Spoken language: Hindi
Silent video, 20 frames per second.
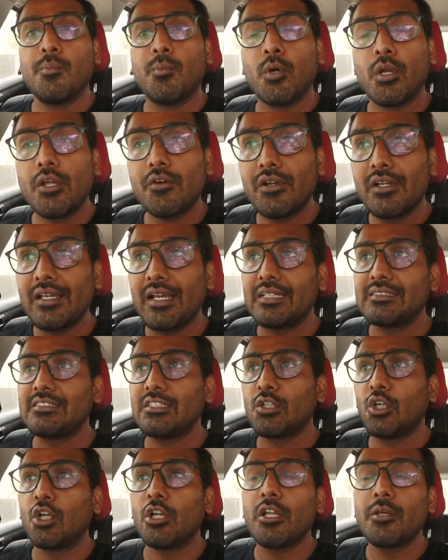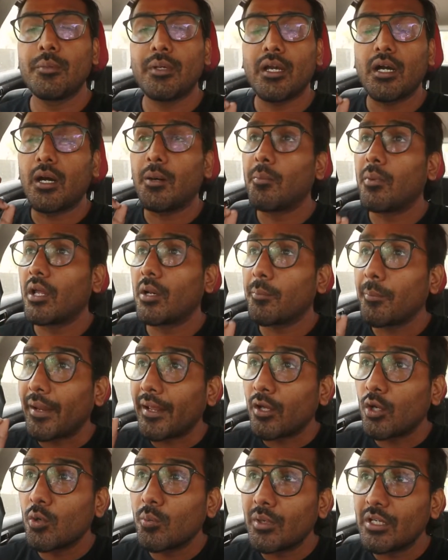बोरीवली आईसी कॉलोनी में अमर
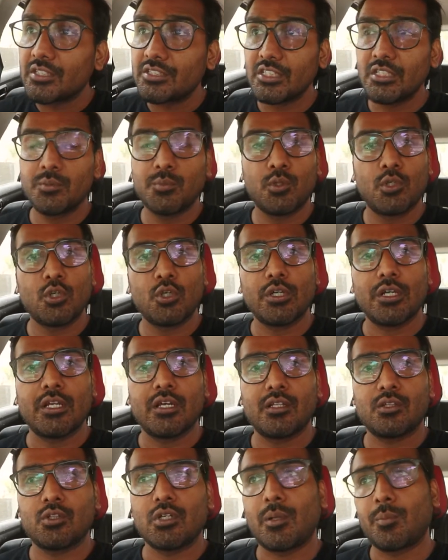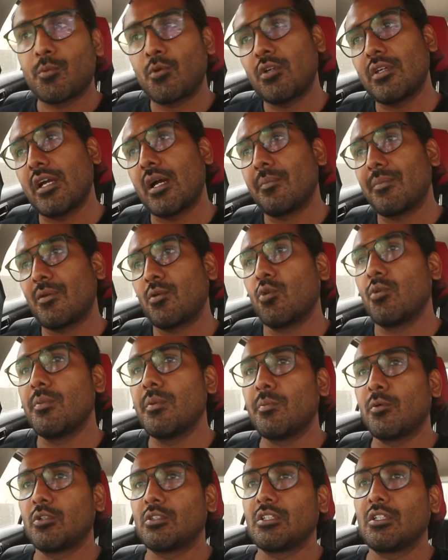मैंगो मर्चेंट बोलोगे ना तो आपको यहाँ पे कोई
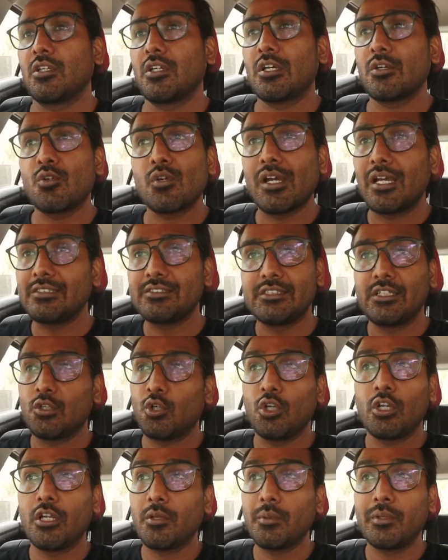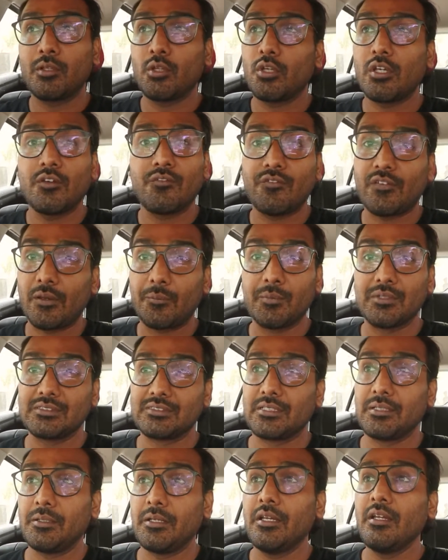भी पहुँचा देगा क्योंकि आईसी कॉलोनी में तो ये
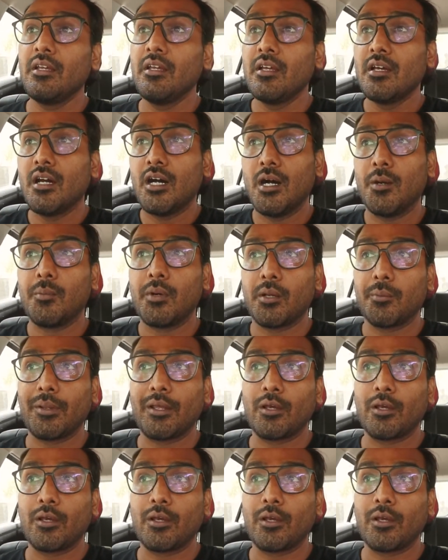फेमस है अमर